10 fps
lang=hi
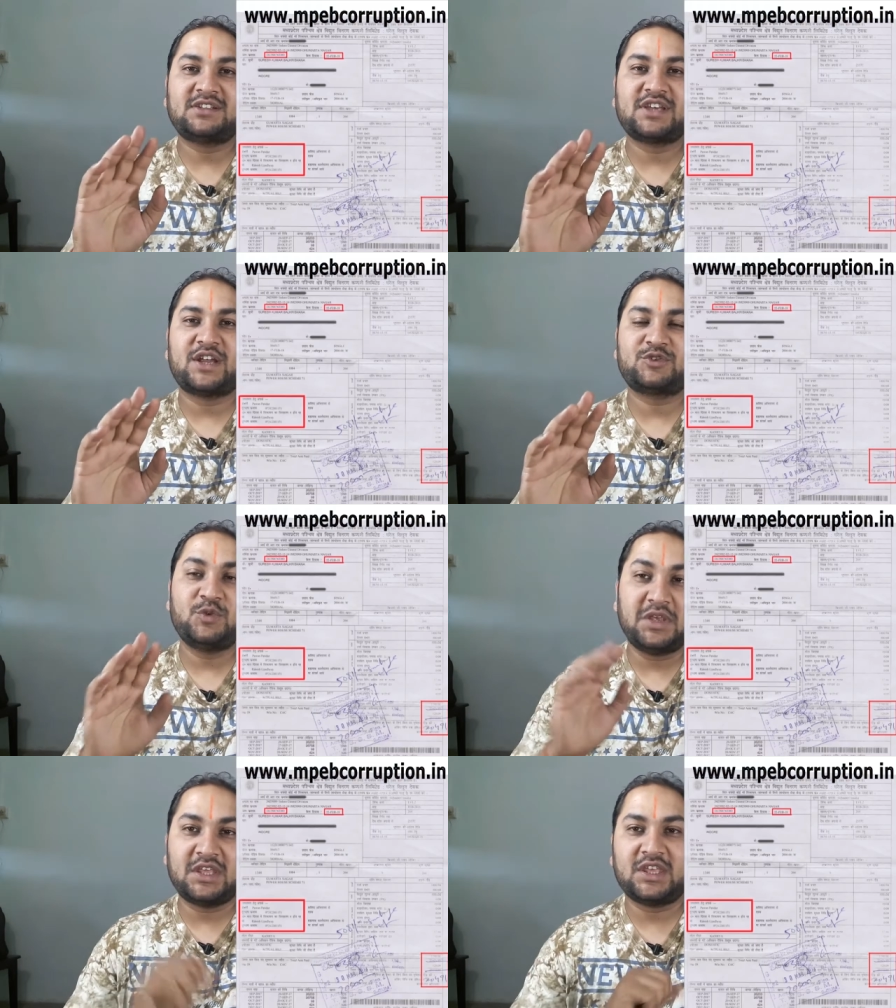चार
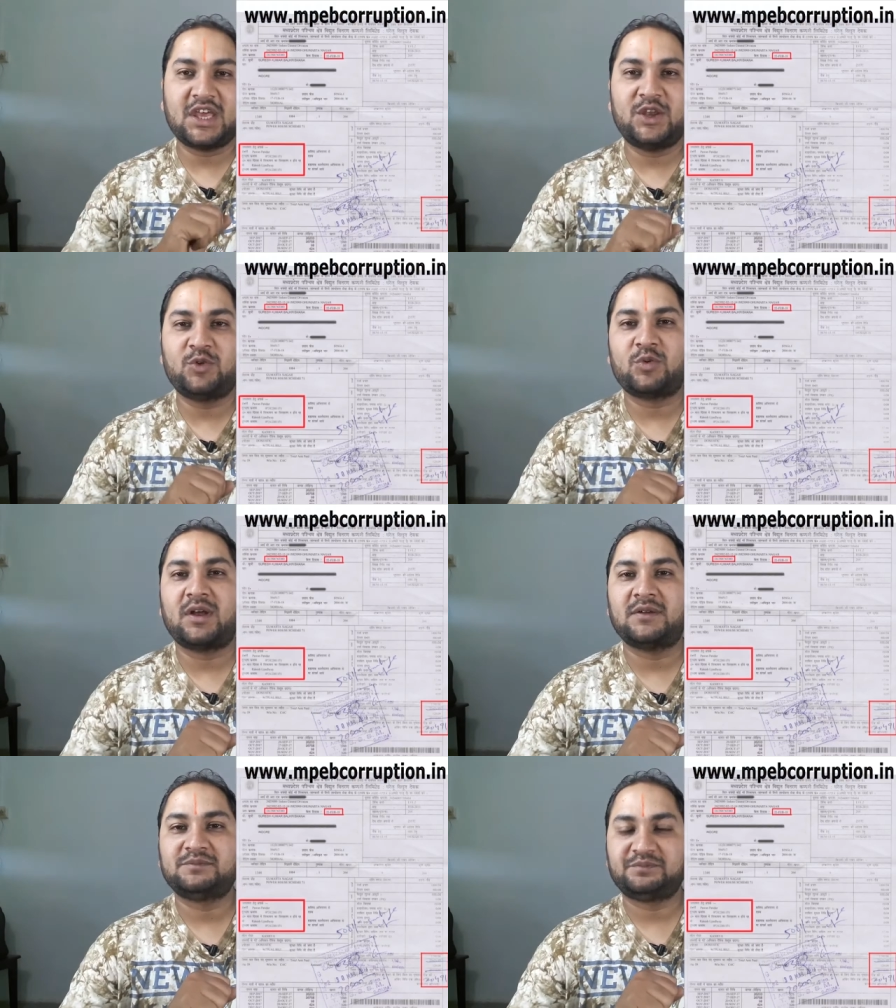सौ इक्यानवे
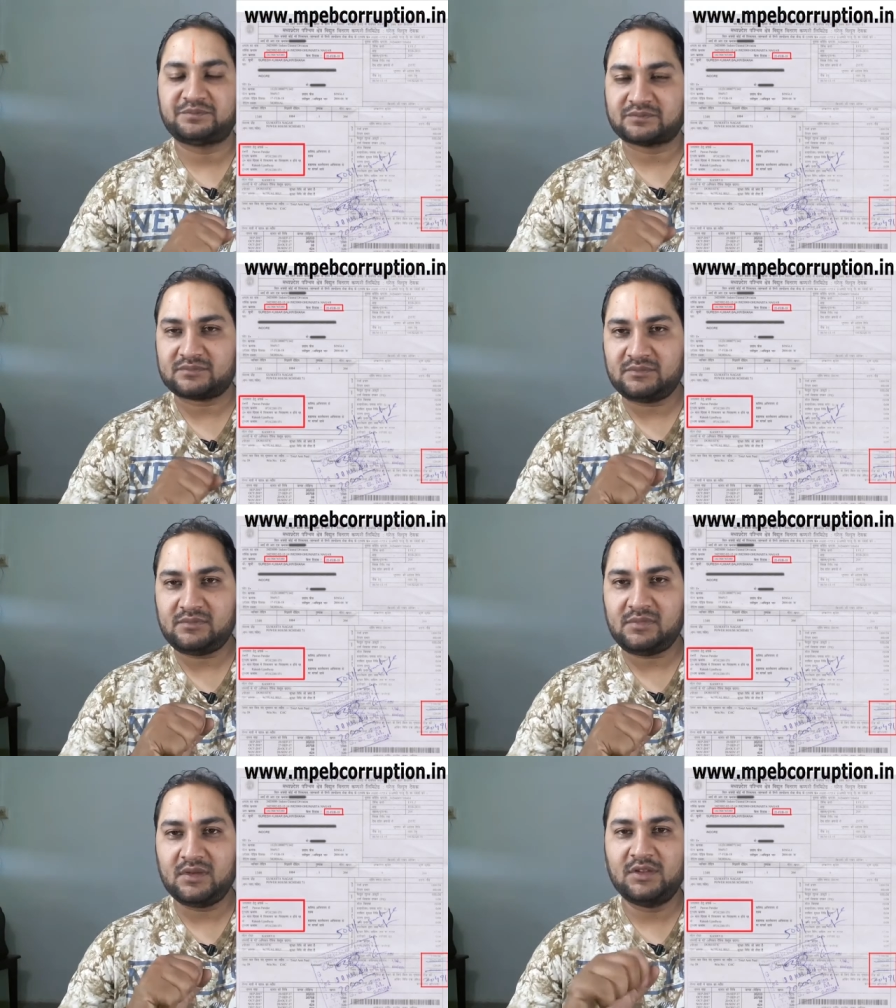का
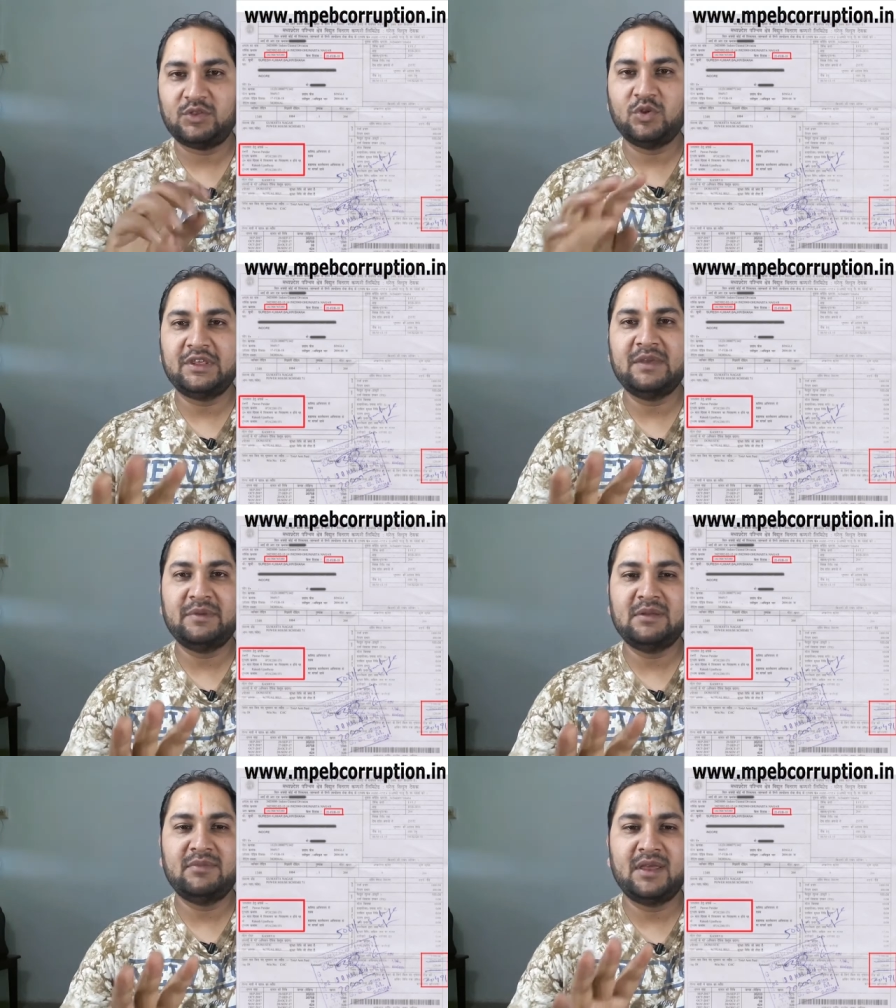तो ये
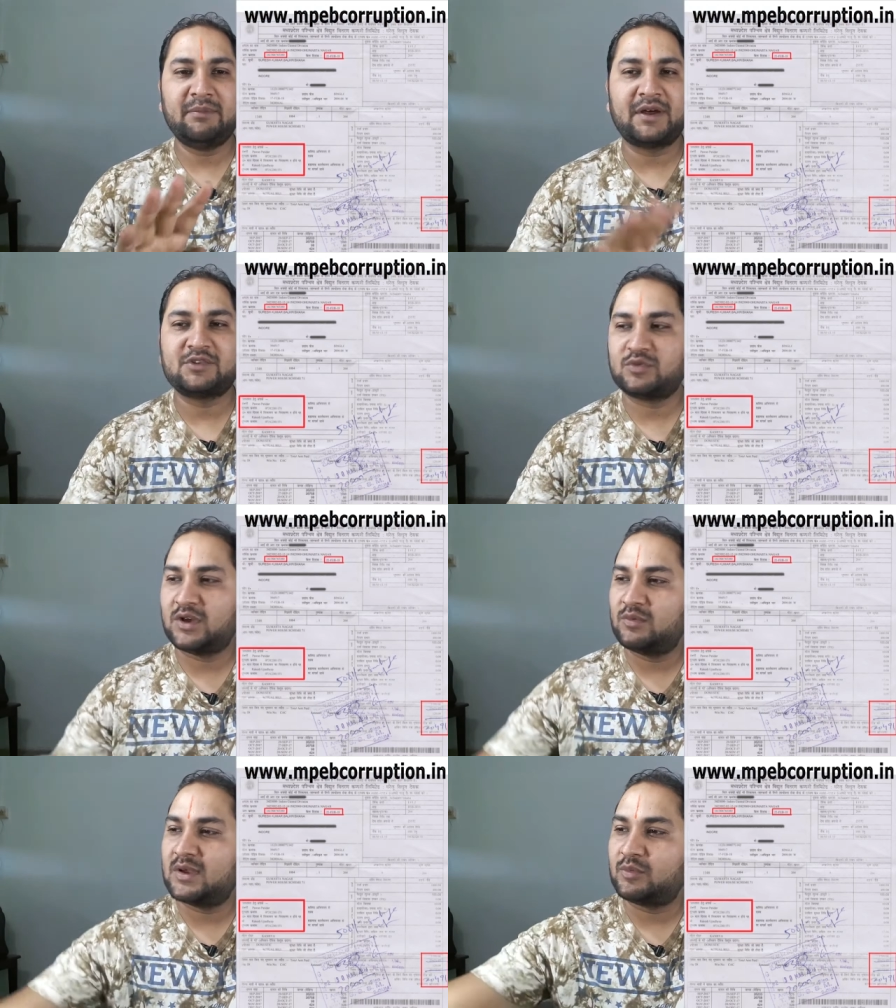बिल मैं भर चुका
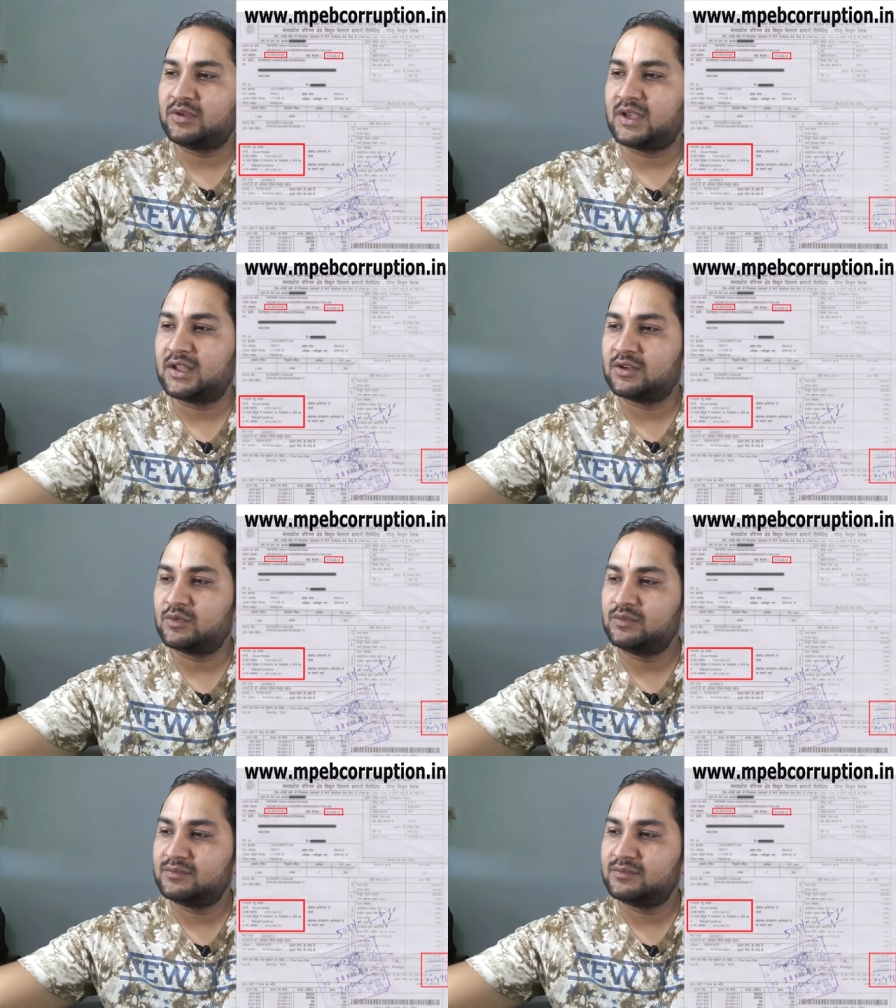हूँ मैं आपको दिखाता हूँ